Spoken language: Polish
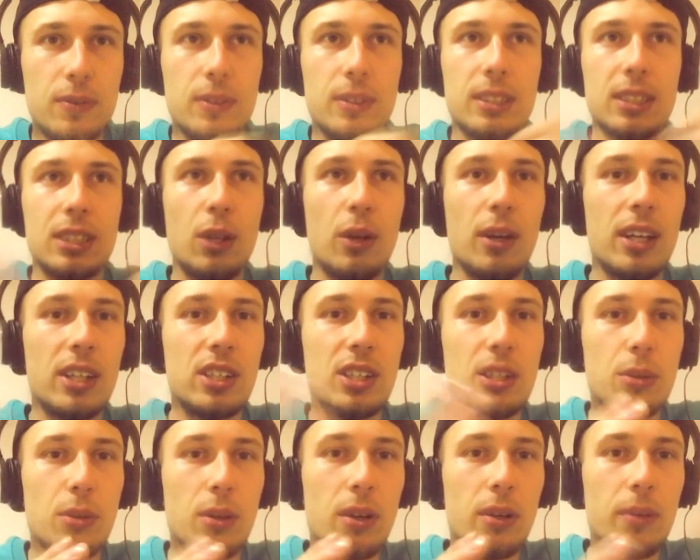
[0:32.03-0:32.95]

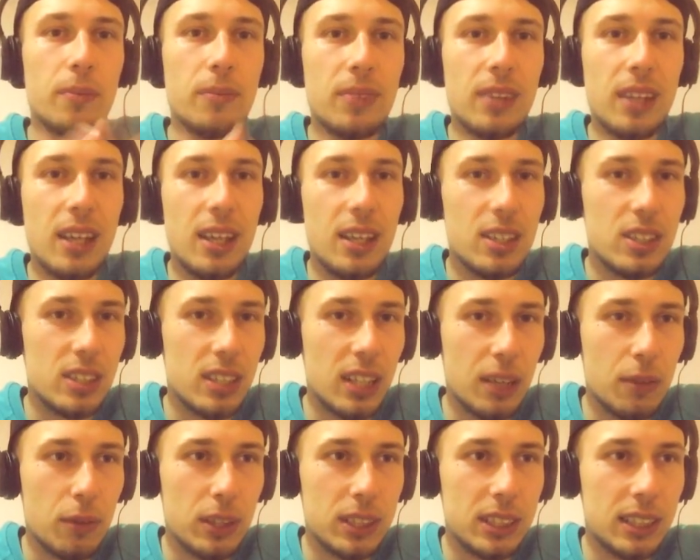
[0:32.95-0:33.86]
skojarzyło, mhm.
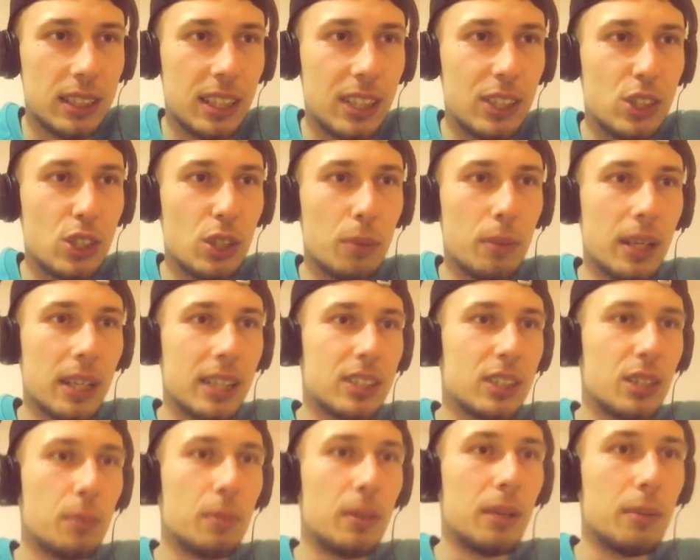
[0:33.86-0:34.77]
że właśnie ten ziomek
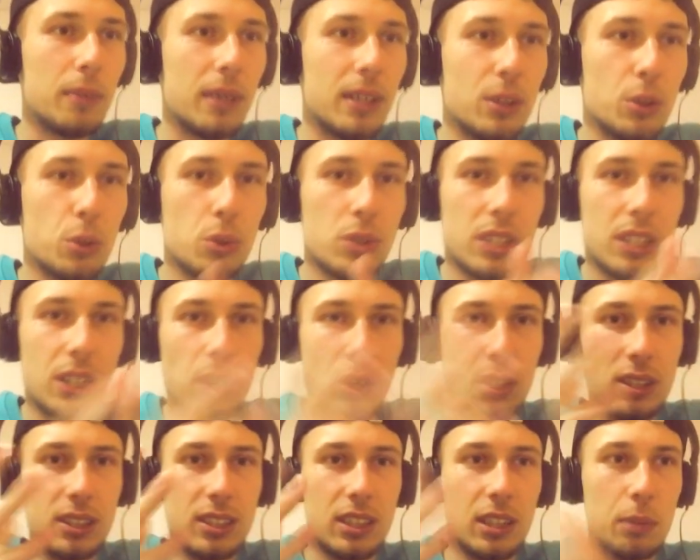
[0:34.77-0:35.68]
Sobel ma duży
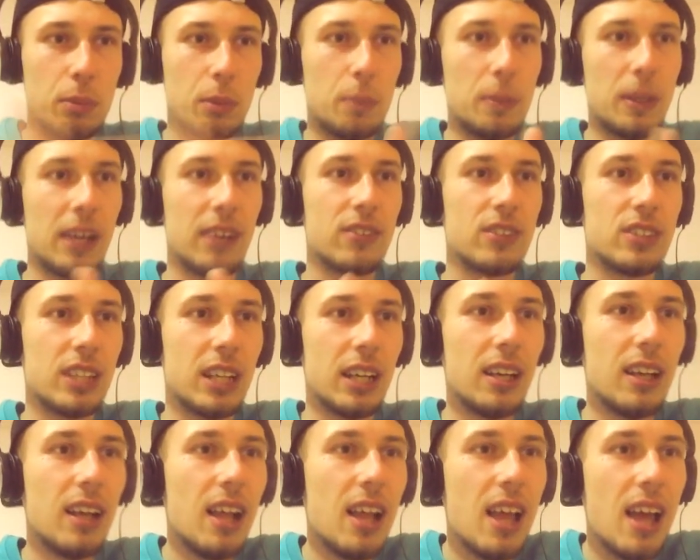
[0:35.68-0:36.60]
nos, to po
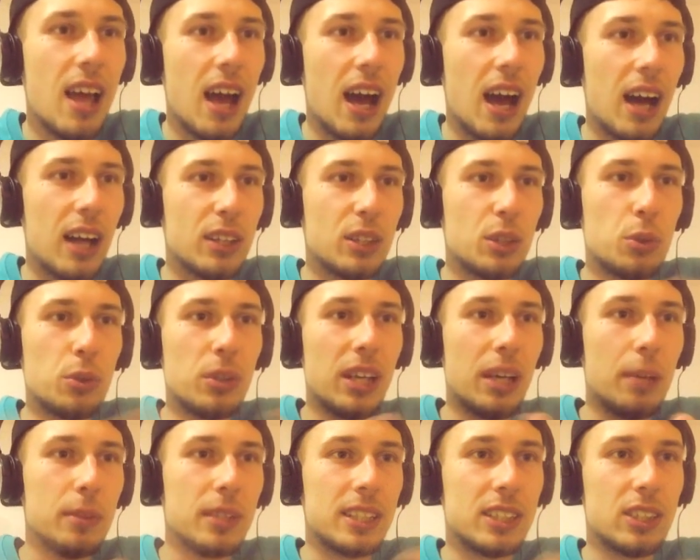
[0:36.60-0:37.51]
pierwsze a
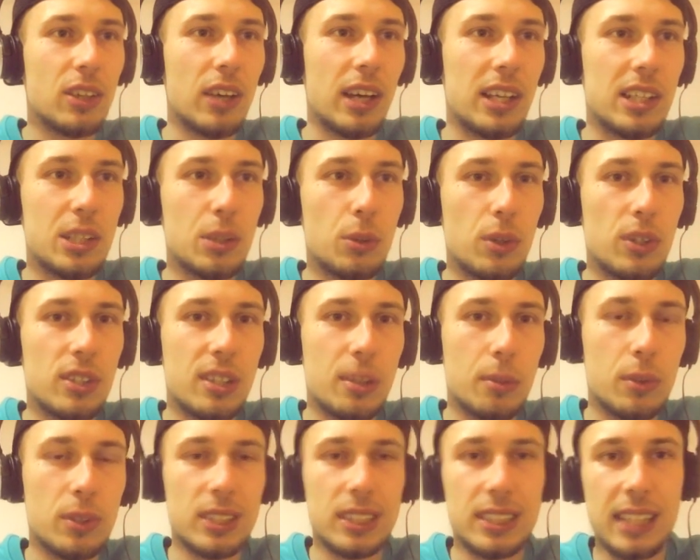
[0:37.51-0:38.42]
drugie mi się skojarzyło,
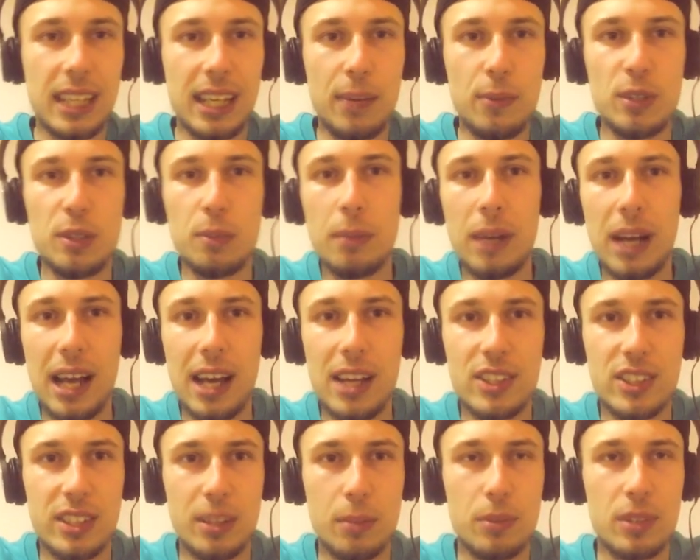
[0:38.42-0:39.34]
że może z jakimś
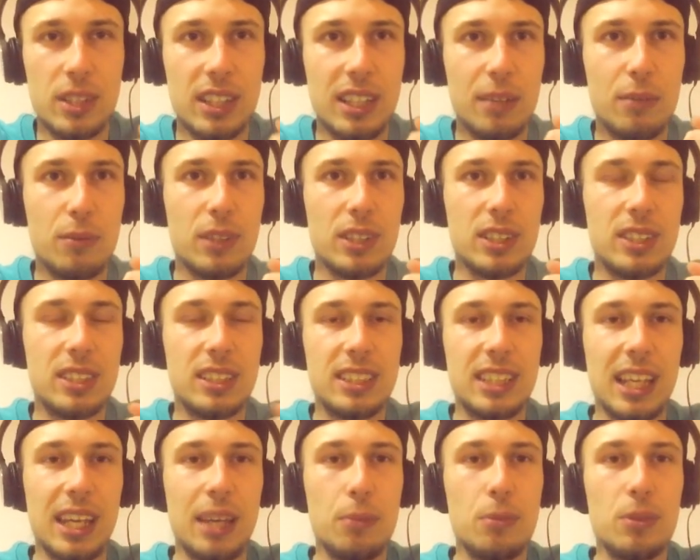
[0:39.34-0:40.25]
melanżem, że tam właśnie
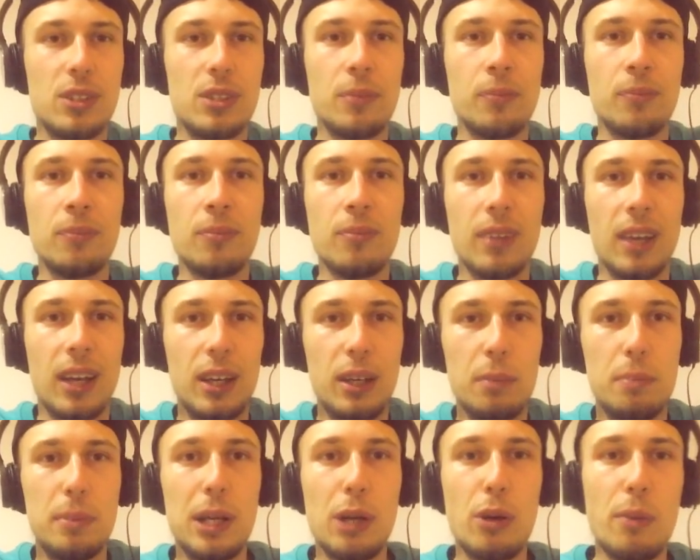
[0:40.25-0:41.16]
z jakimś
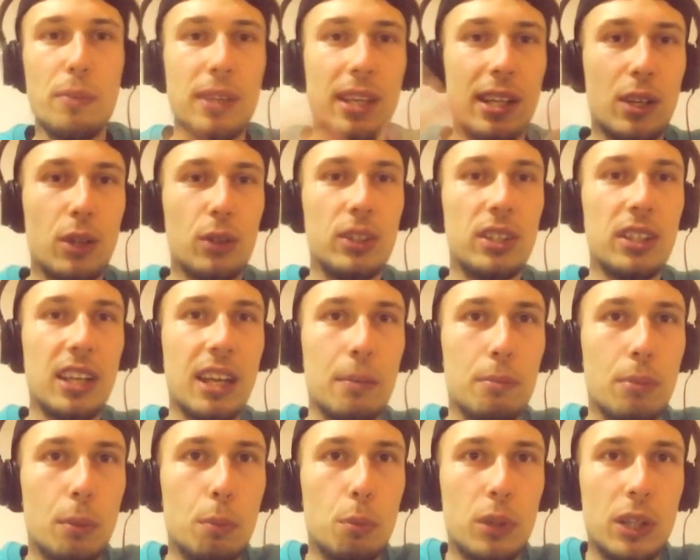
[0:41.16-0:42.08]
e, białym
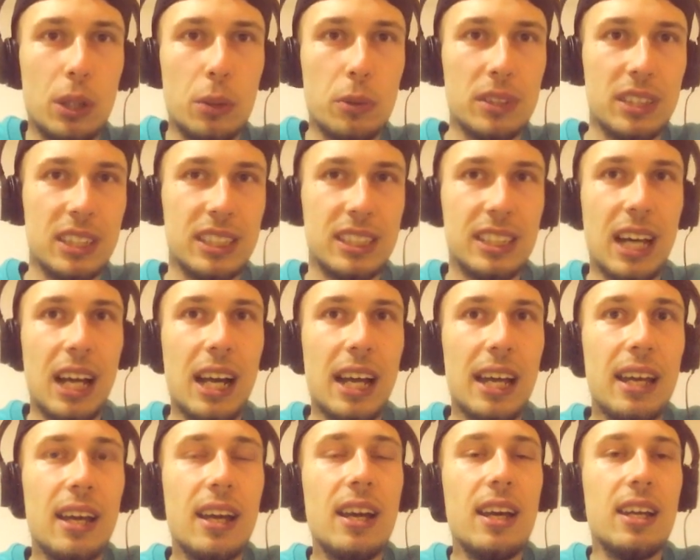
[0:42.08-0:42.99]
narkotykiem popłynął gdzieś
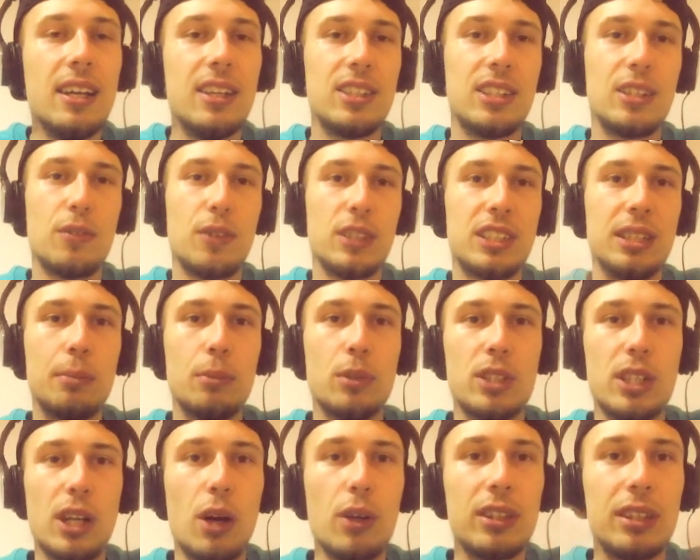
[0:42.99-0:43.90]
dalej i że właśnie
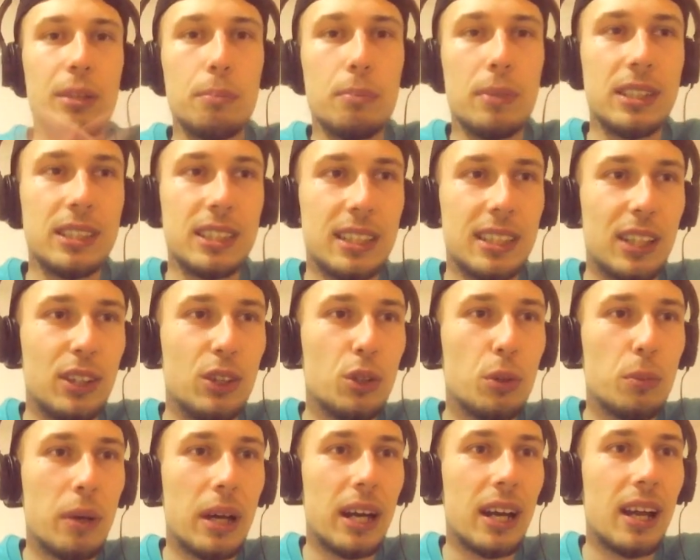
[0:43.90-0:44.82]
może o tym będzie ten
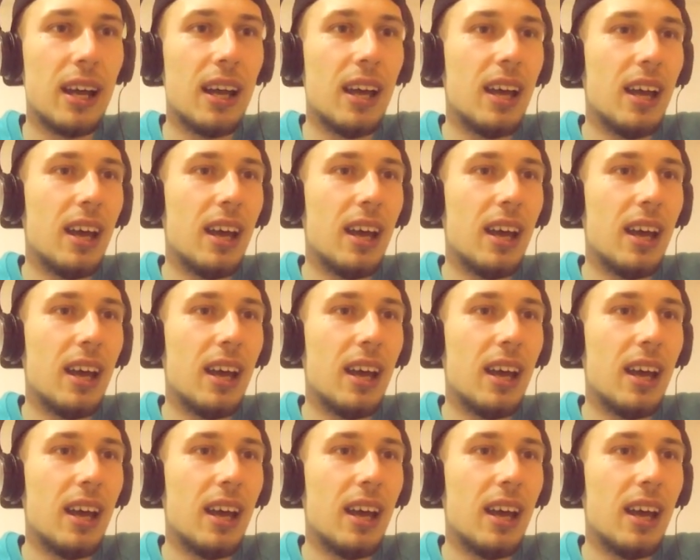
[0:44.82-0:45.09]
numer.